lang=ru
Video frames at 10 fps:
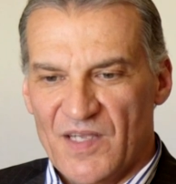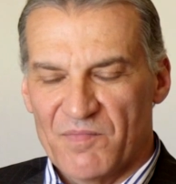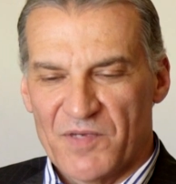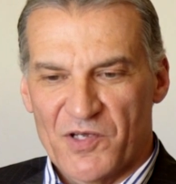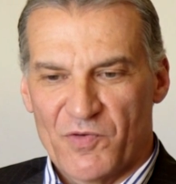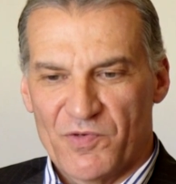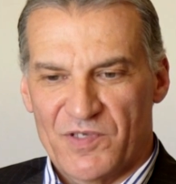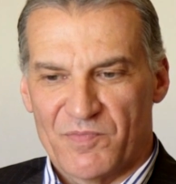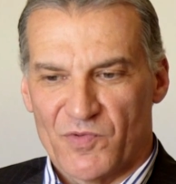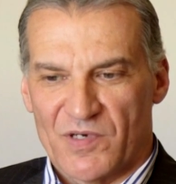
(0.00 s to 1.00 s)
мы
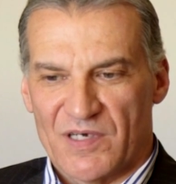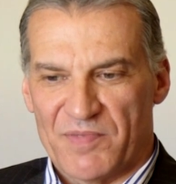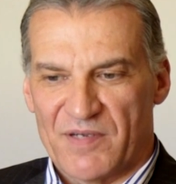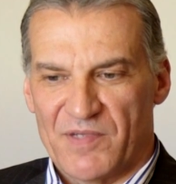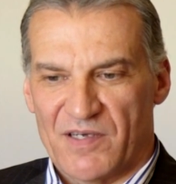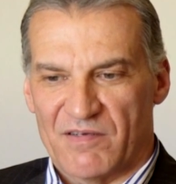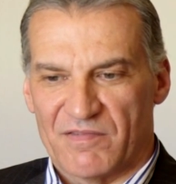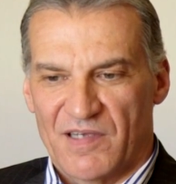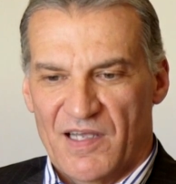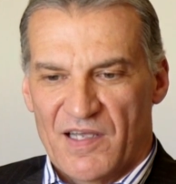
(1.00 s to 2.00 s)
находим много примеров
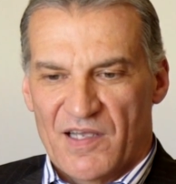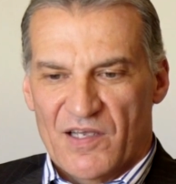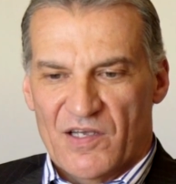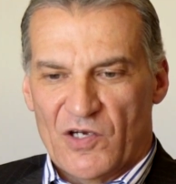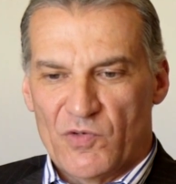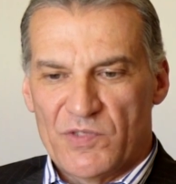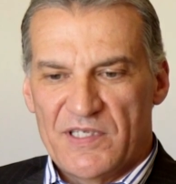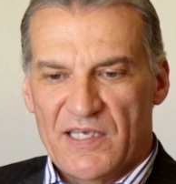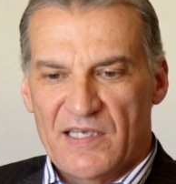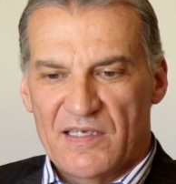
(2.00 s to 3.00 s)

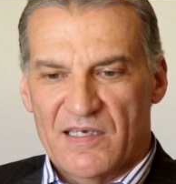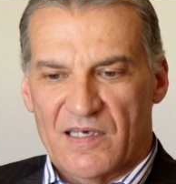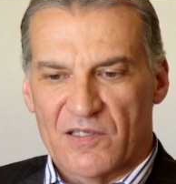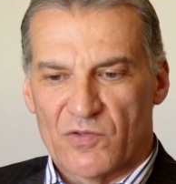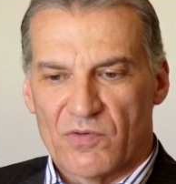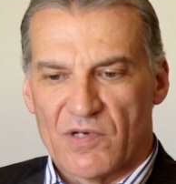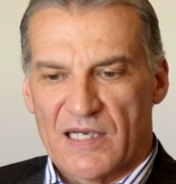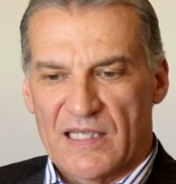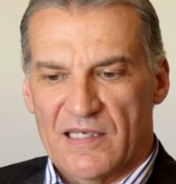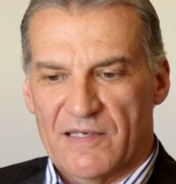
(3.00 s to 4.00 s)
людей,
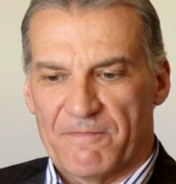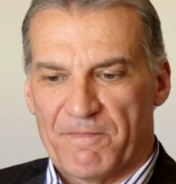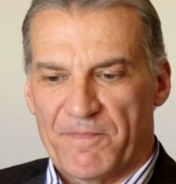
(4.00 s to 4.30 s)
которые